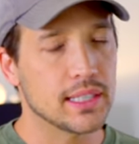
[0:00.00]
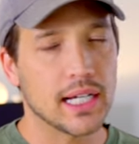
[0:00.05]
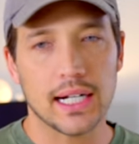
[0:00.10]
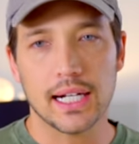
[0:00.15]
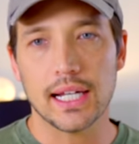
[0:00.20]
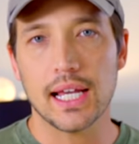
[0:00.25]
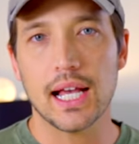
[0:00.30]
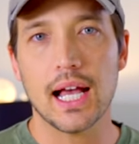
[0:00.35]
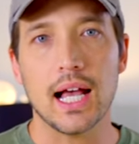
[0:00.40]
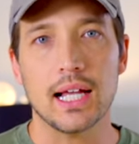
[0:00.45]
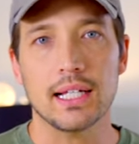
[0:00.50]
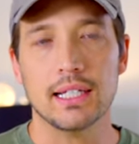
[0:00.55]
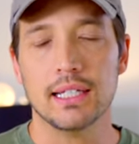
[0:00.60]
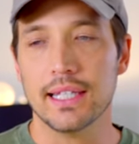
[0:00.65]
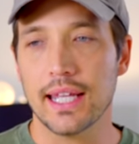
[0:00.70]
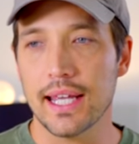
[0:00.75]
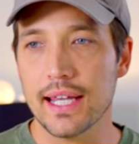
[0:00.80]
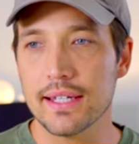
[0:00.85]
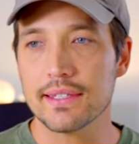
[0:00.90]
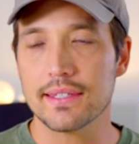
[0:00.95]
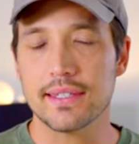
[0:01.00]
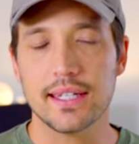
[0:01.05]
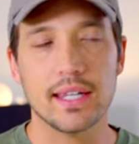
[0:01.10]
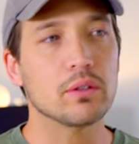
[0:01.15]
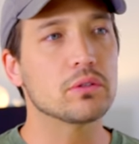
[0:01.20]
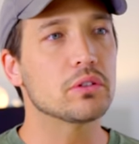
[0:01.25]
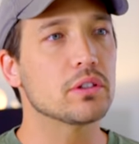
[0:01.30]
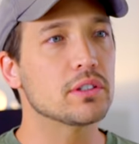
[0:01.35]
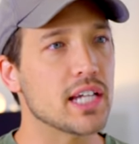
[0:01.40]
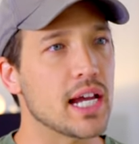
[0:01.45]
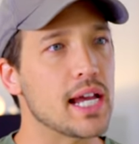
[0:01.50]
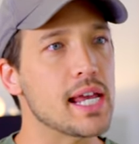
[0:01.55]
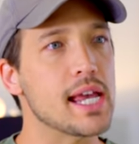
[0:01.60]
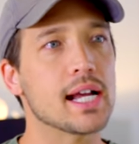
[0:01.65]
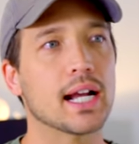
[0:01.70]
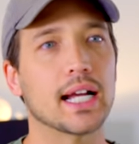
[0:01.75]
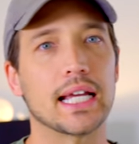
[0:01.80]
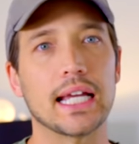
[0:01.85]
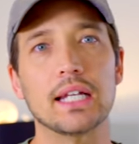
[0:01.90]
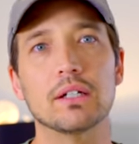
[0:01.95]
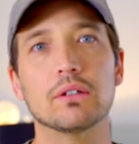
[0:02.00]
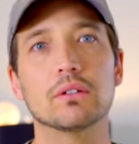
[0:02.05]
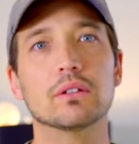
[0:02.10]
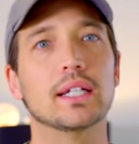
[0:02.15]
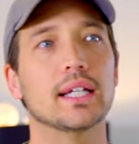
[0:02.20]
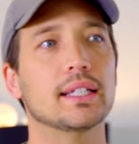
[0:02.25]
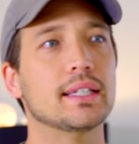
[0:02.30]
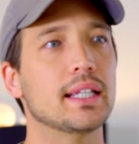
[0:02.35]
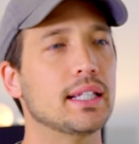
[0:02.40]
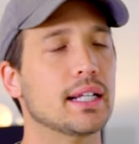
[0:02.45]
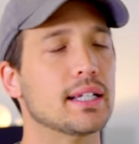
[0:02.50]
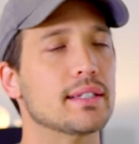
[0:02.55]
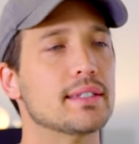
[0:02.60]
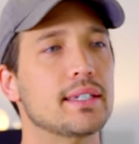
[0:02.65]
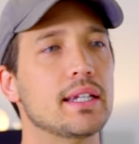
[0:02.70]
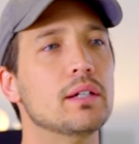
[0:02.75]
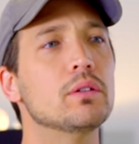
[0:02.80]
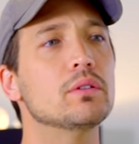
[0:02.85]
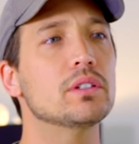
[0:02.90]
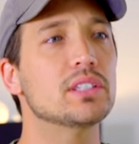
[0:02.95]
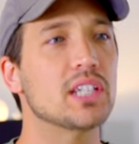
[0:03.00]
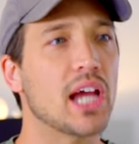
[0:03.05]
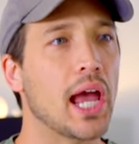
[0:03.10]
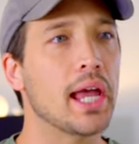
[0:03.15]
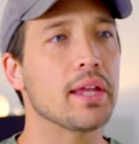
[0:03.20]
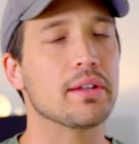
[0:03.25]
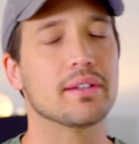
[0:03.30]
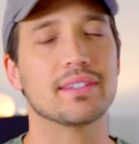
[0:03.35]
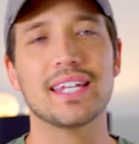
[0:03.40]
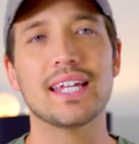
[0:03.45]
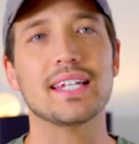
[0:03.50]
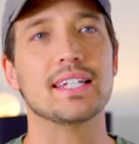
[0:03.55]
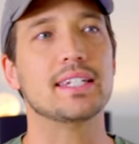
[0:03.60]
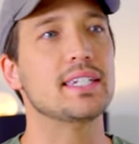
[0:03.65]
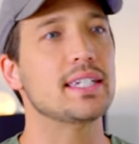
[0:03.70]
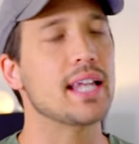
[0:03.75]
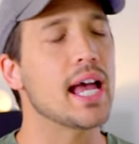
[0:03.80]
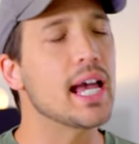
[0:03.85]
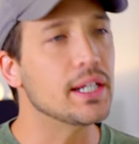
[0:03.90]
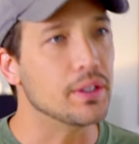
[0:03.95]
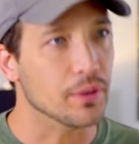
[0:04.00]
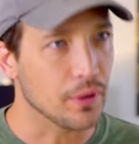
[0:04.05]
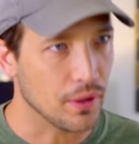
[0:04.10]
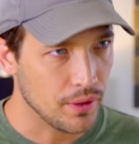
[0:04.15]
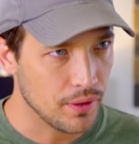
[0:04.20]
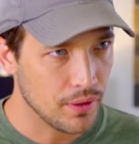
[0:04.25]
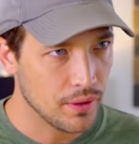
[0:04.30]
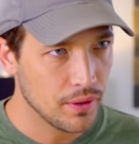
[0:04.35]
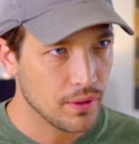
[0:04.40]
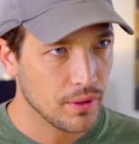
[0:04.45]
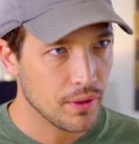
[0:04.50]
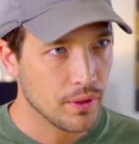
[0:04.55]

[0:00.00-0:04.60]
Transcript: だからね、スネ夫とジャイアンが嫌なことやってたら、スネ夫とジャイアンのせいにしないの。